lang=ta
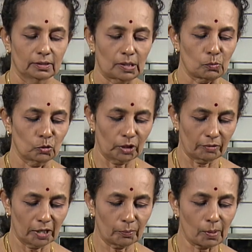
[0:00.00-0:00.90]
நம்மளுடைய
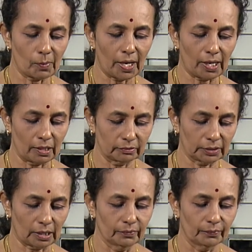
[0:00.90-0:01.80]
விருப்பமான அளவு
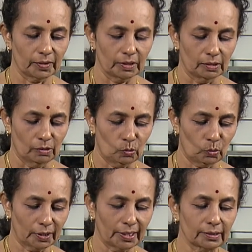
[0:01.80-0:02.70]
தான்
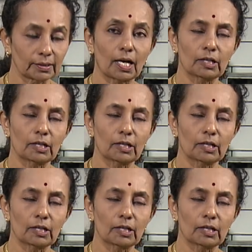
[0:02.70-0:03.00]
உங்களுக்கு எந்த